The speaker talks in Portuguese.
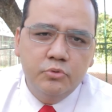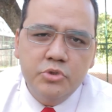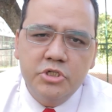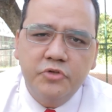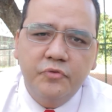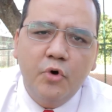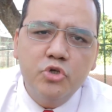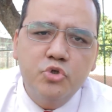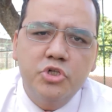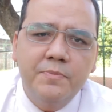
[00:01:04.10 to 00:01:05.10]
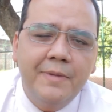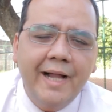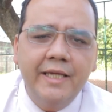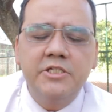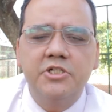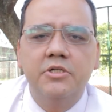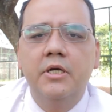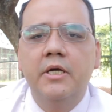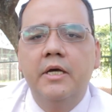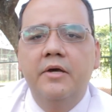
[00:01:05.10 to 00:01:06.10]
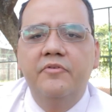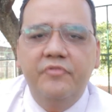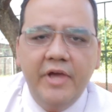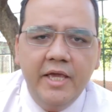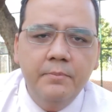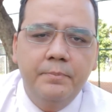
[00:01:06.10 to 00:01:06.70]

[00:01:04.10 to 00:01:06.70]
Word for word: dos esforços de marketing vem